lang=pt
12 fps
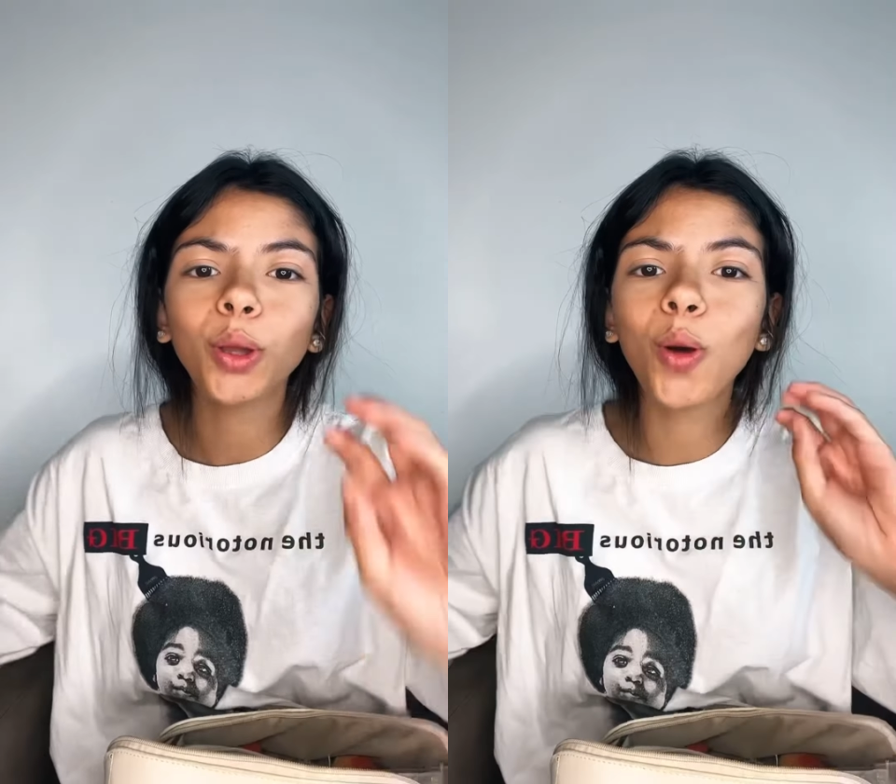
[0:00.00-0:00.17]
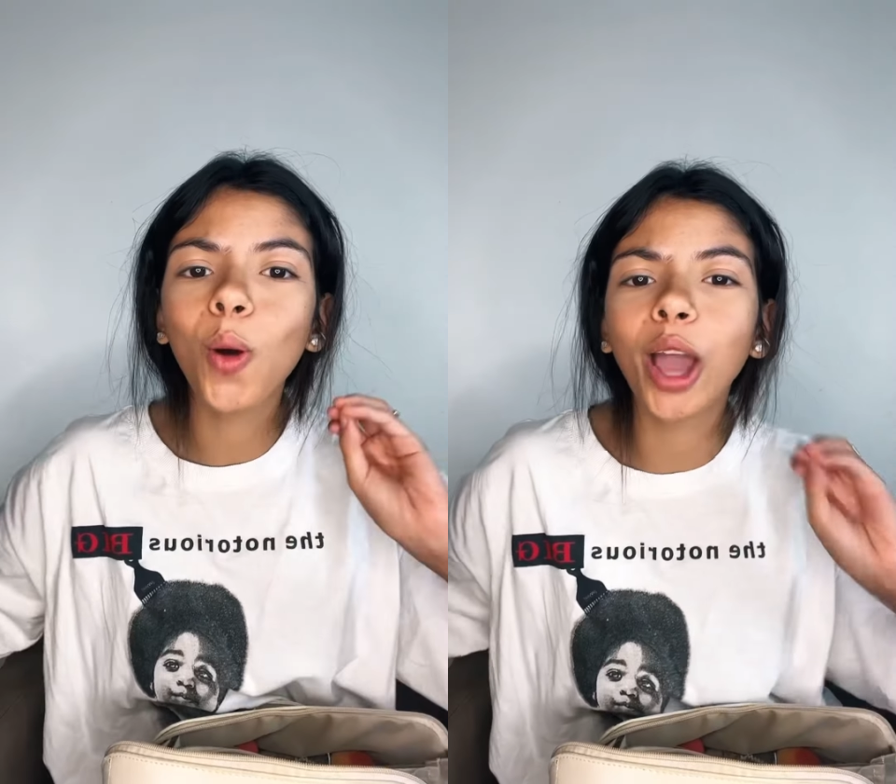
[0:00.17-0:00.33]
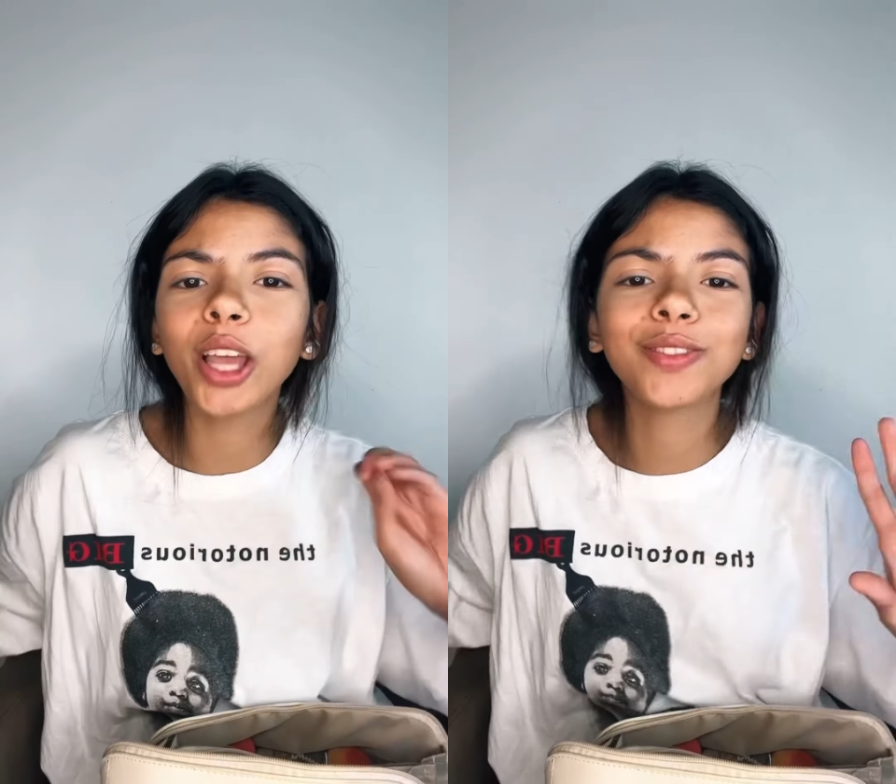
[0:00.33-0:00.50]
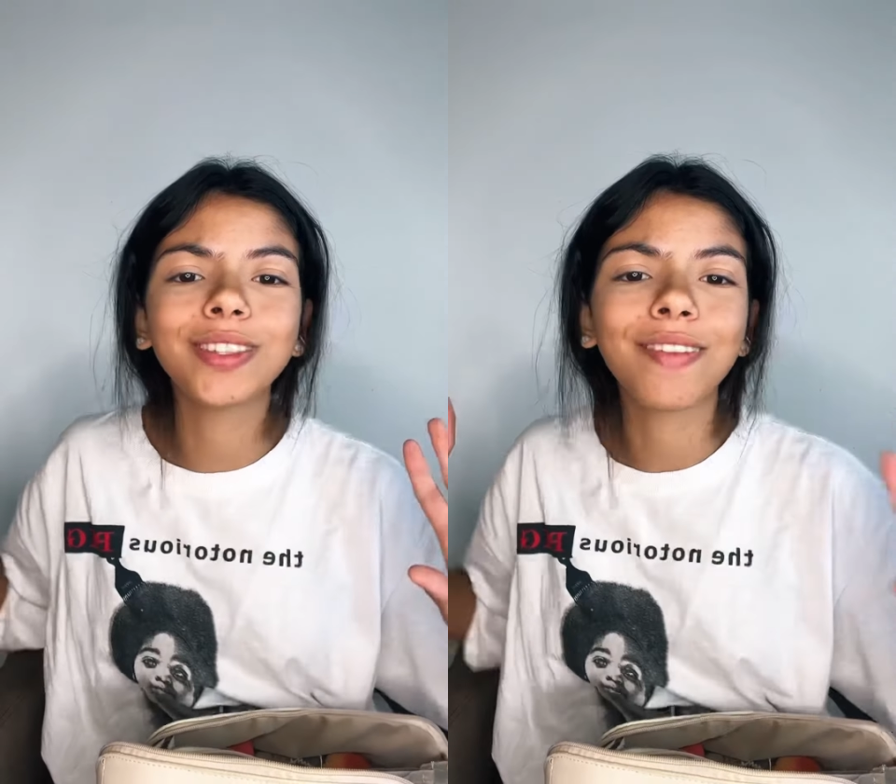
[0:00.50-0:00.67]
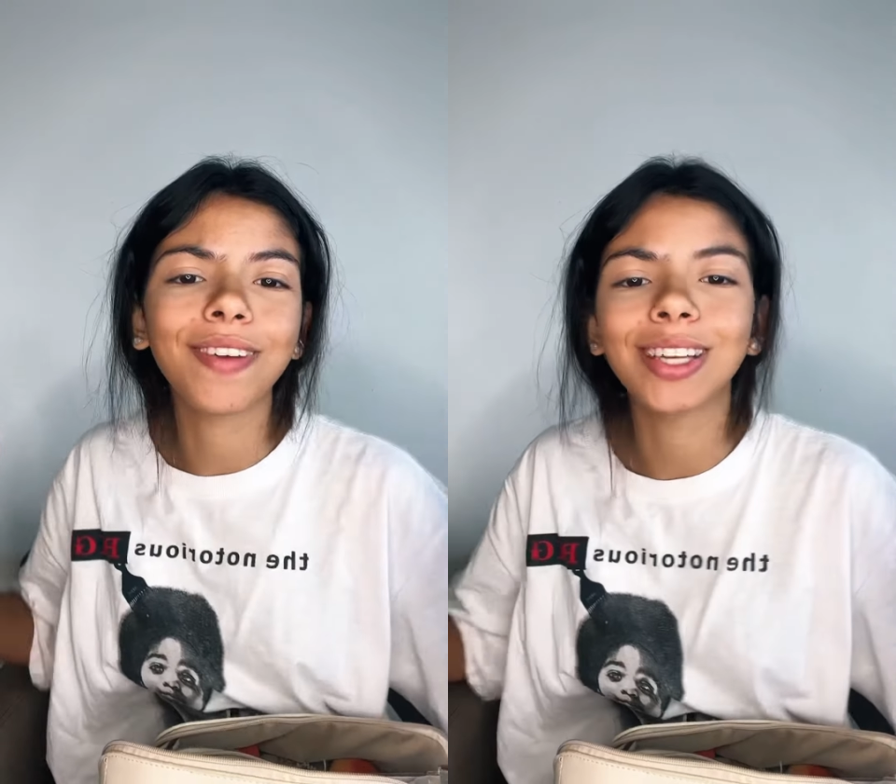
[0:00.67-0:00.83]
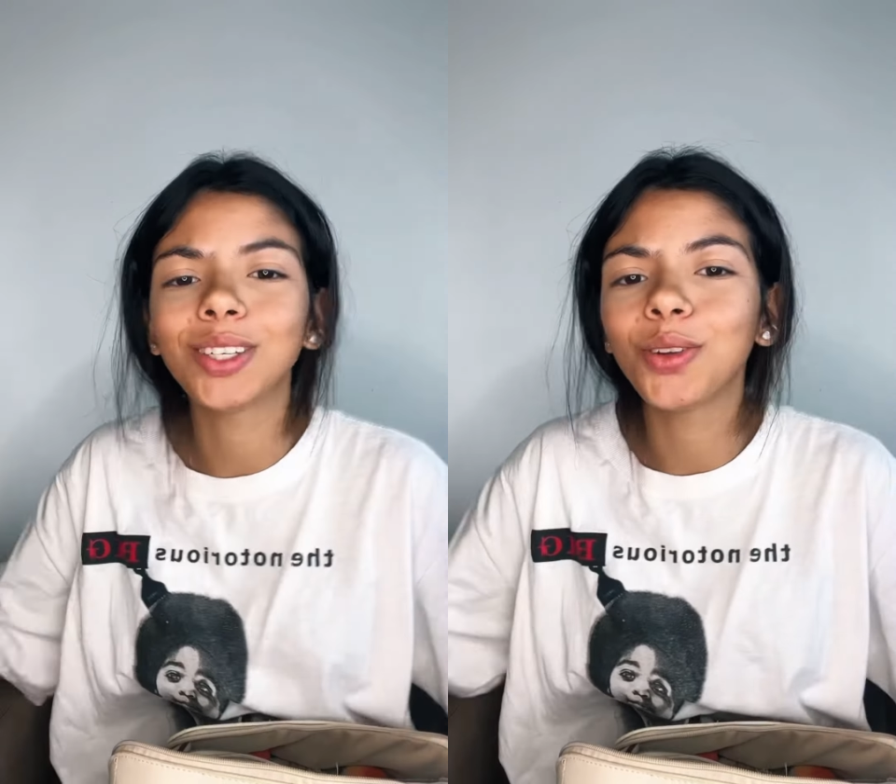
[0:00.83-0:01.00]
O que o corretivo
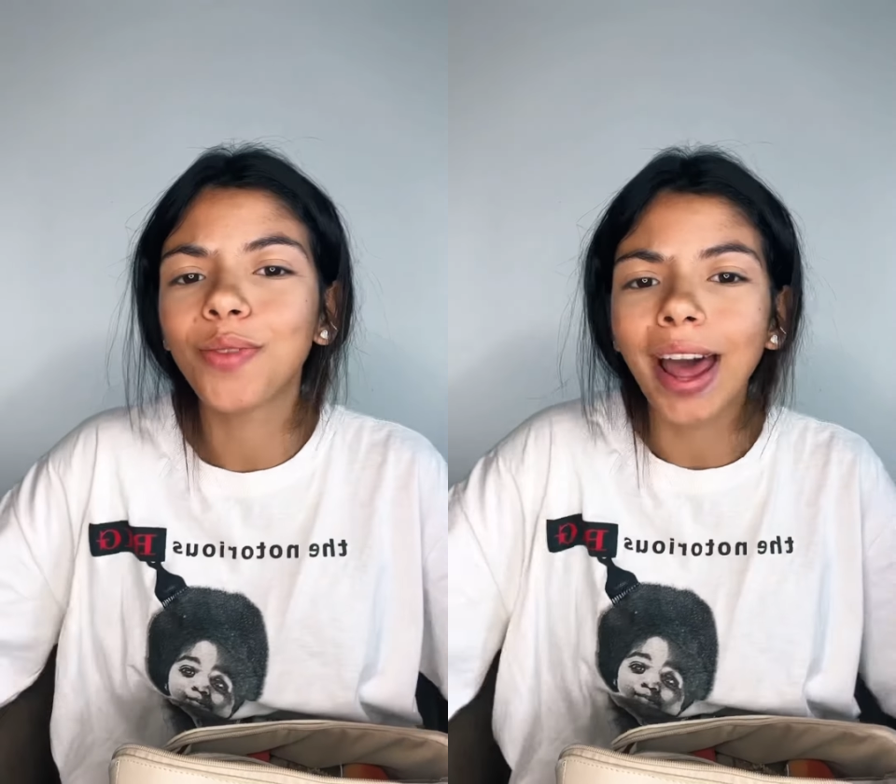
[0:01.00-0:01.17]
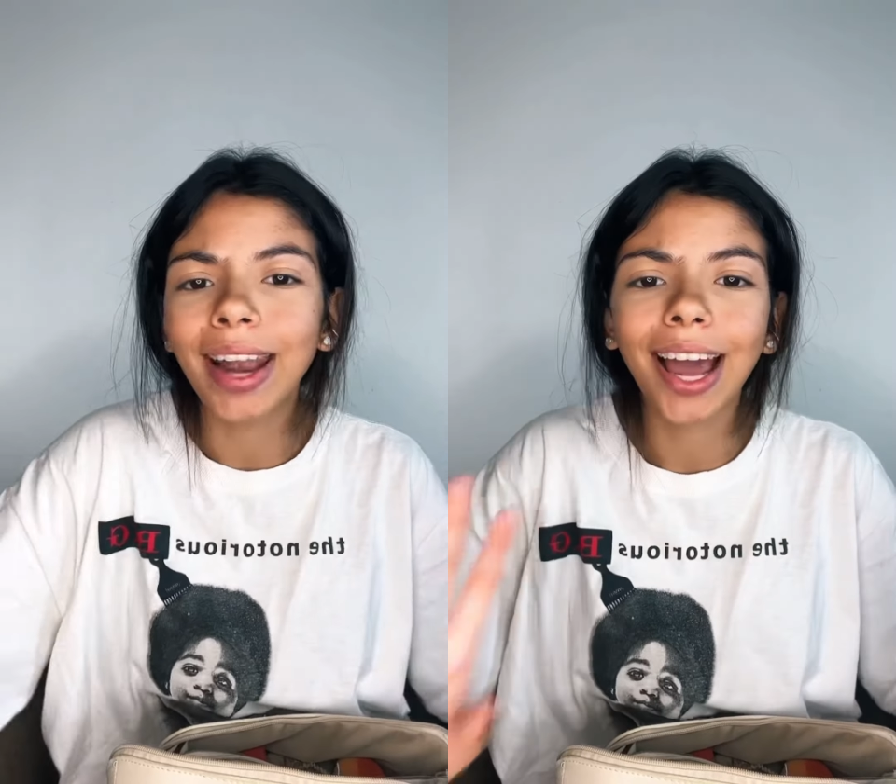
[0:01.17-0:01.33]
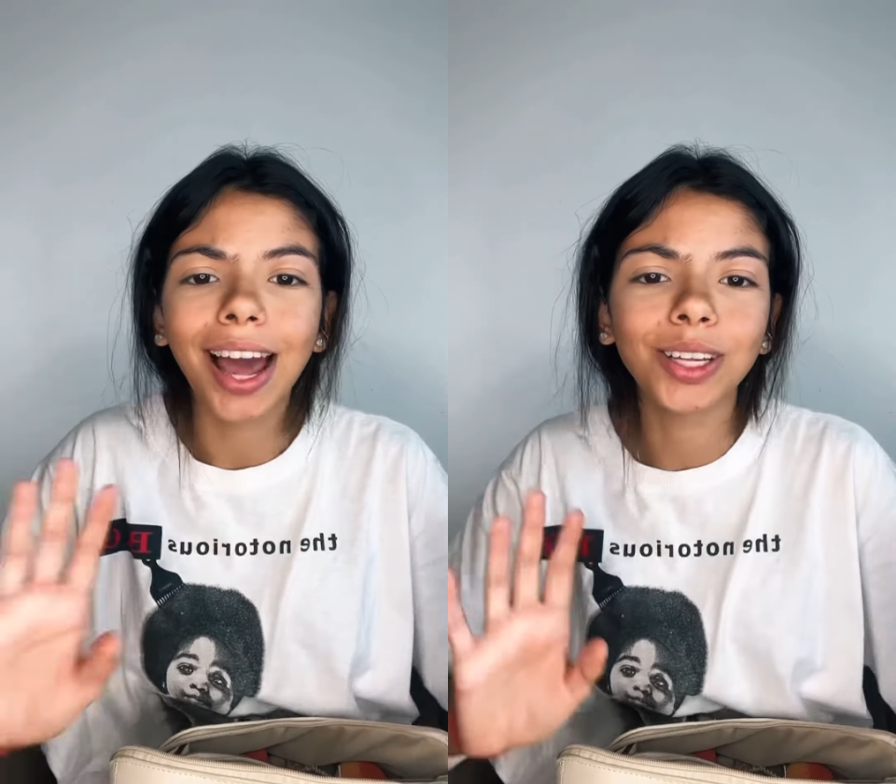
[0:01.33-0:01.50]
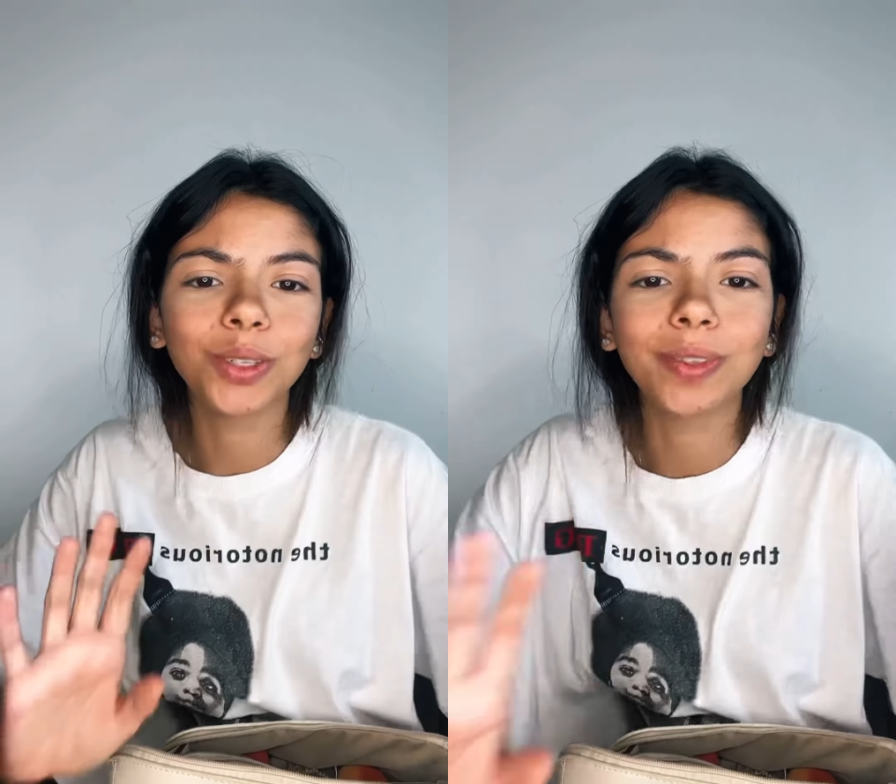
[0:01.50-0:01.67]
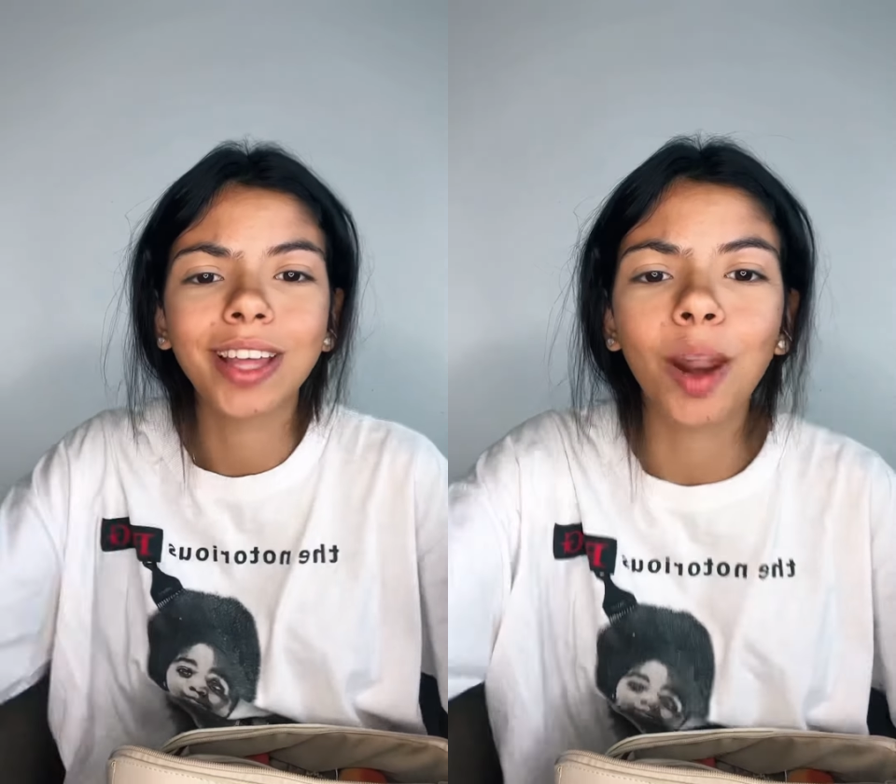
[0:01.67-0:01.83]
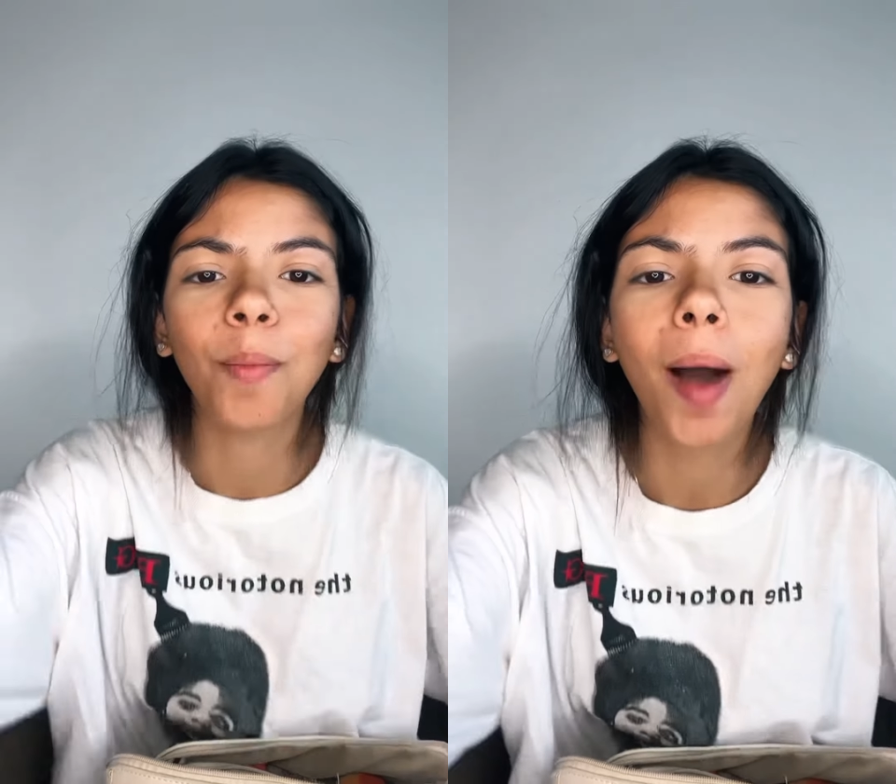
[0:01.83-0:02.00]
ainda faz, não faz na cara de um
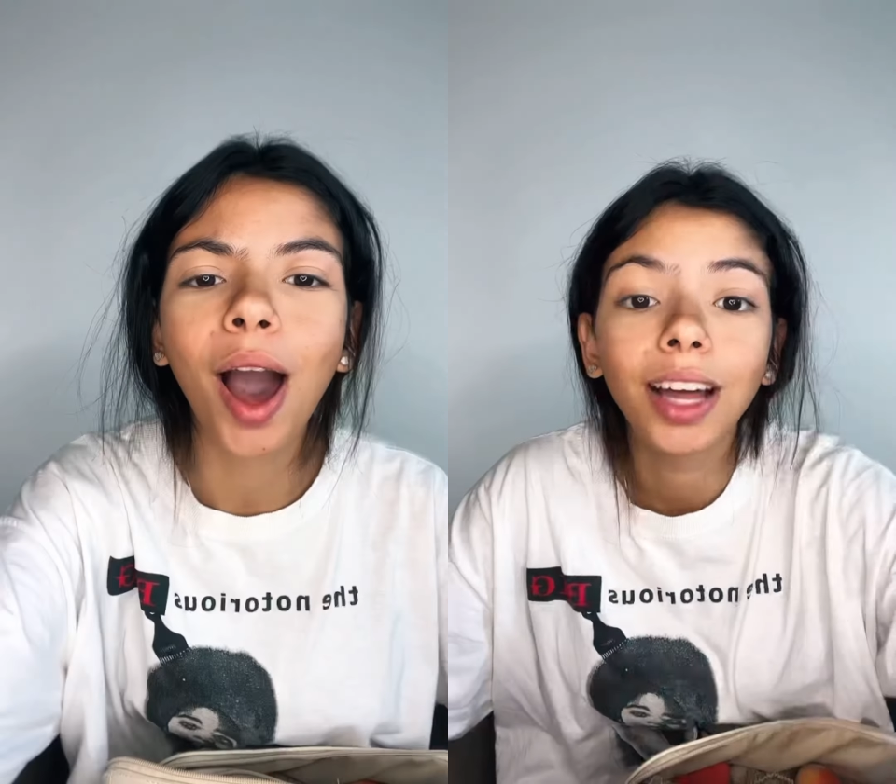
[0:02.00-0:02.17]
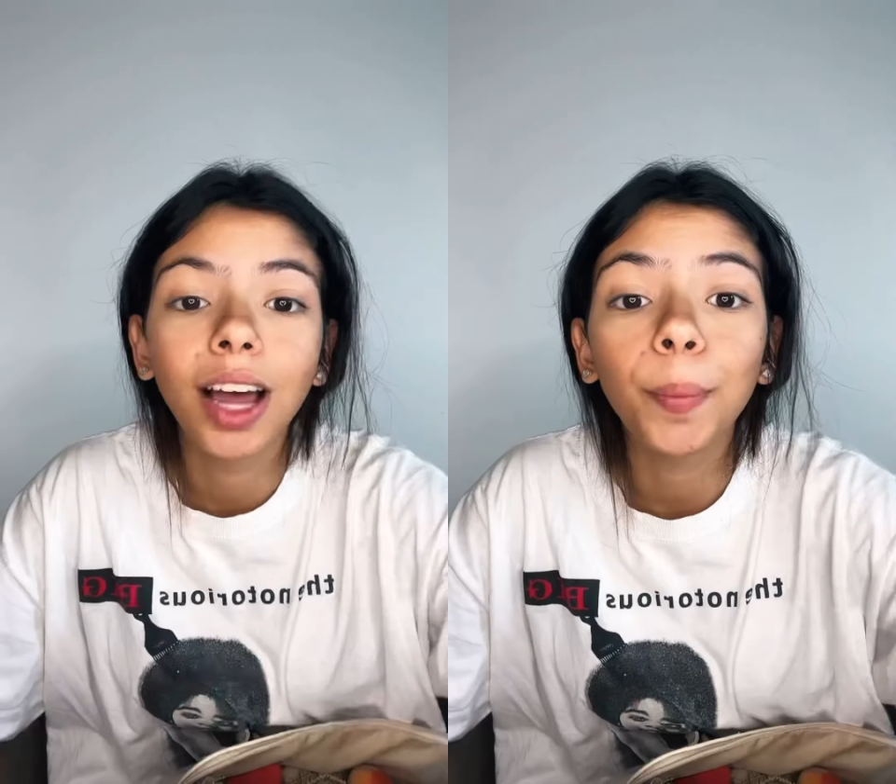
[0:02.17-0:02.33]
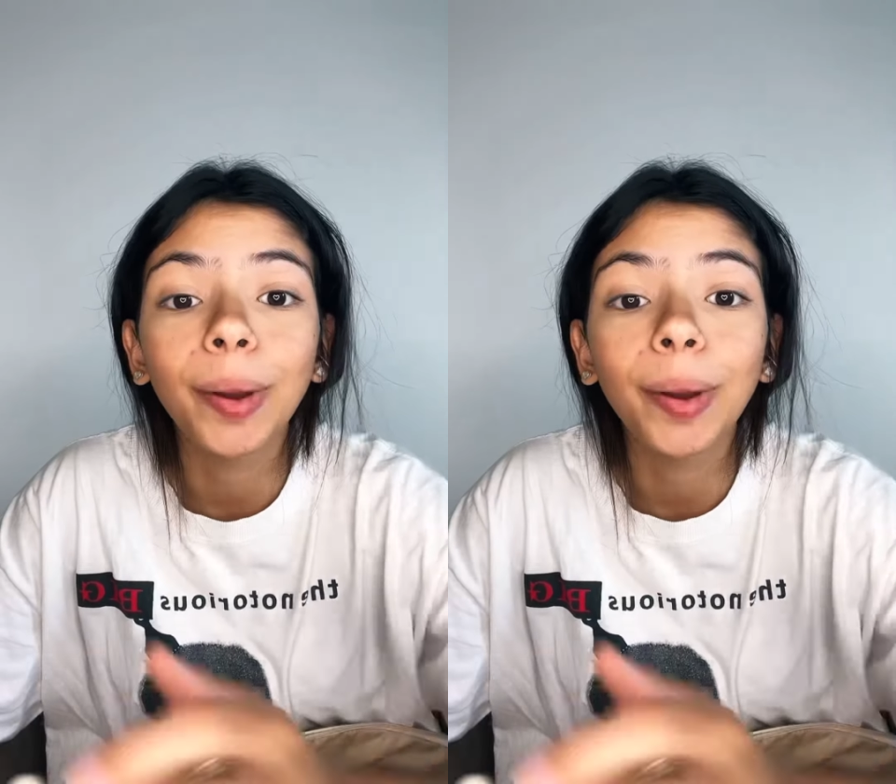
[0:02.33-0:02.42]
ser humano.